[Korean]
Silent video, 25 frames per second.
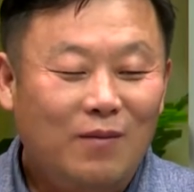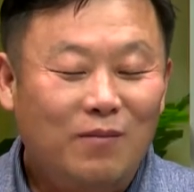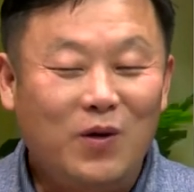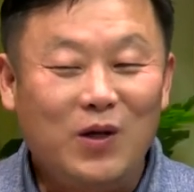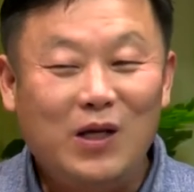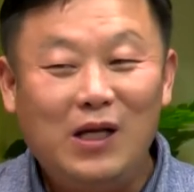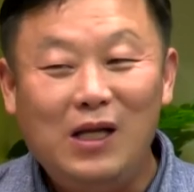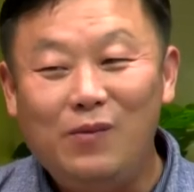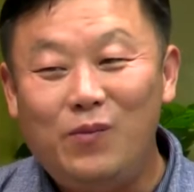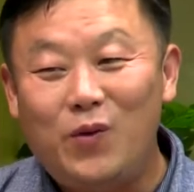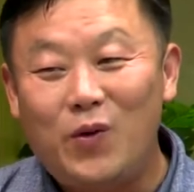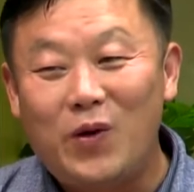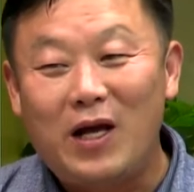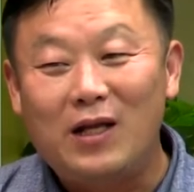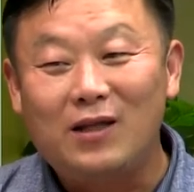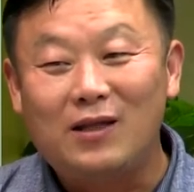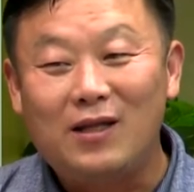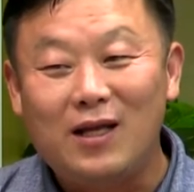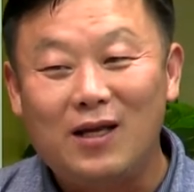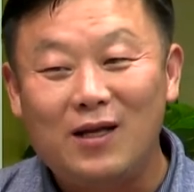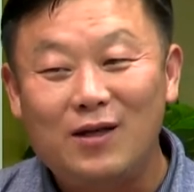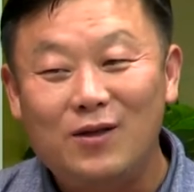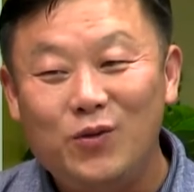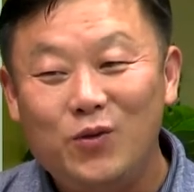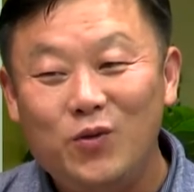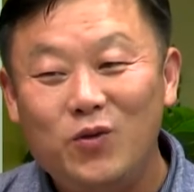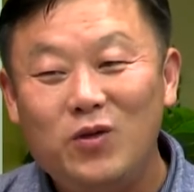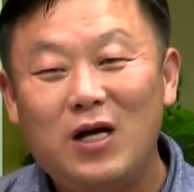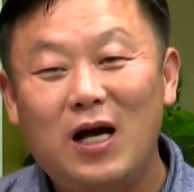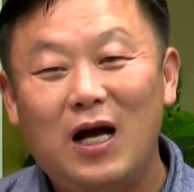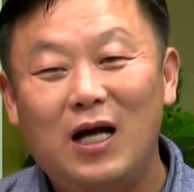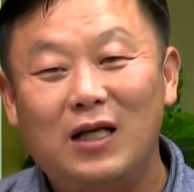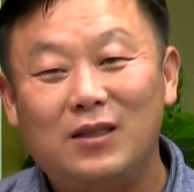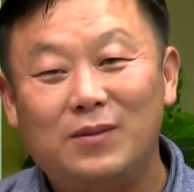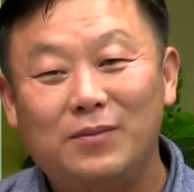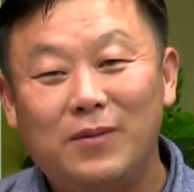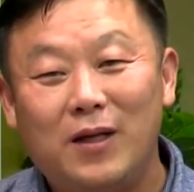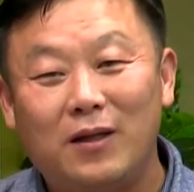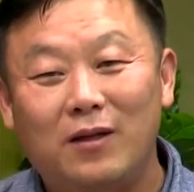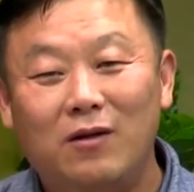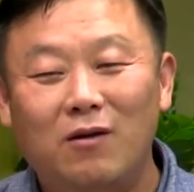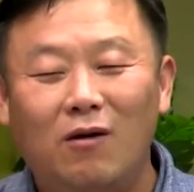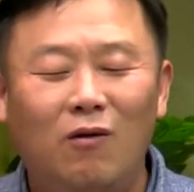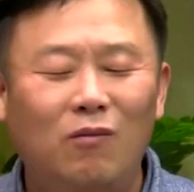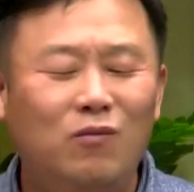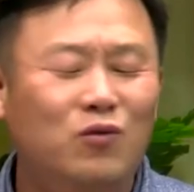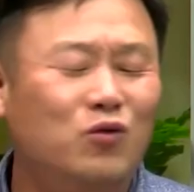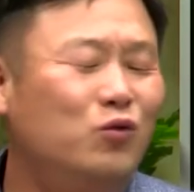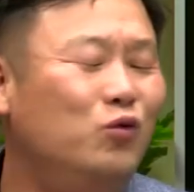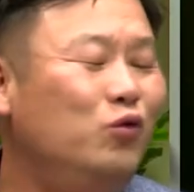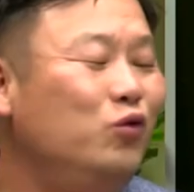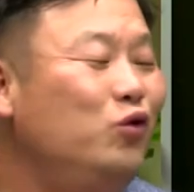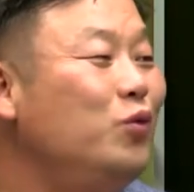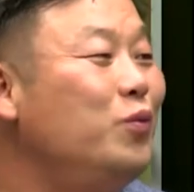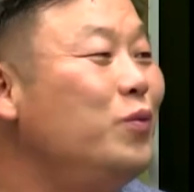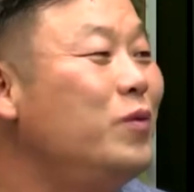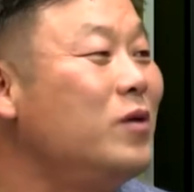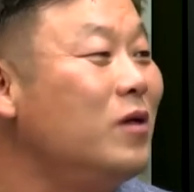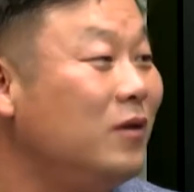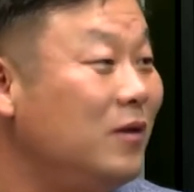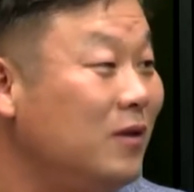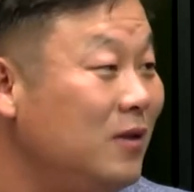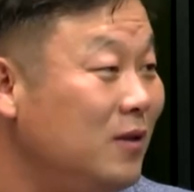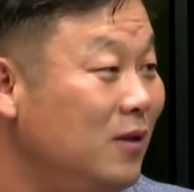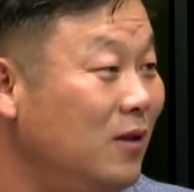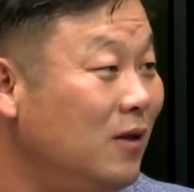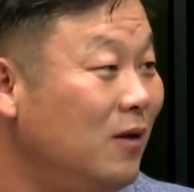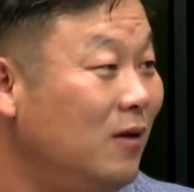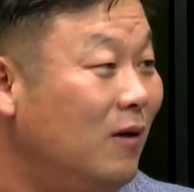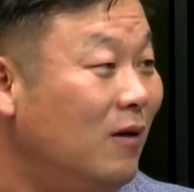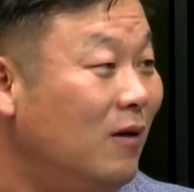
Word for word: 뭐 일본한테는 유리하지만 너무 우습거든요.